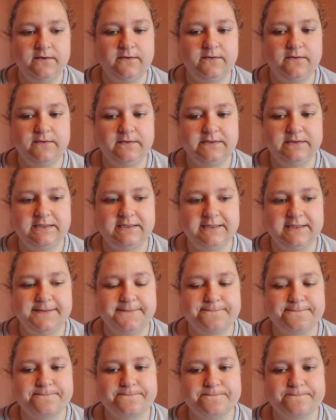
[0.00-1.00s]
Und
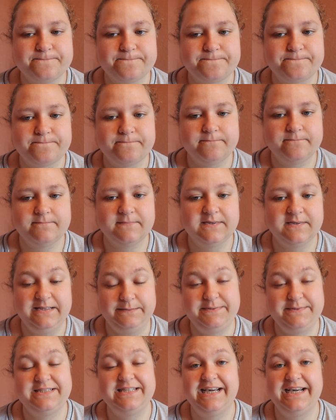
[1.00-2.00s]
ähm,
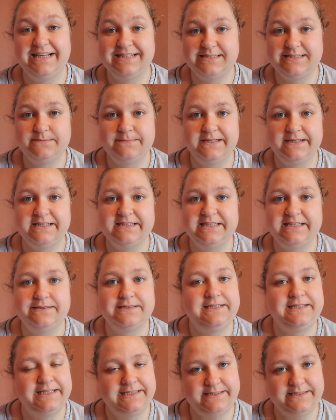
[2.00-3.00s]
ich habe das erste Mal gesehen,
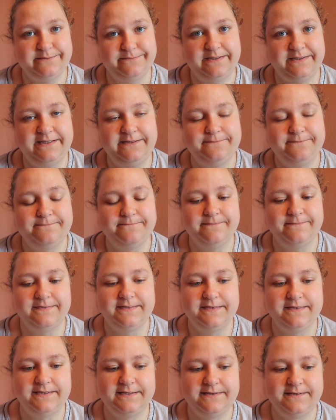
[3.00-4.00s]
das letzte Mal.
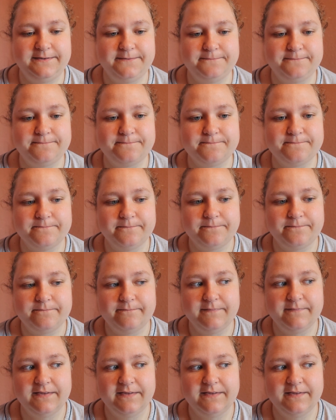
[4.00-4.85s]
Ähm,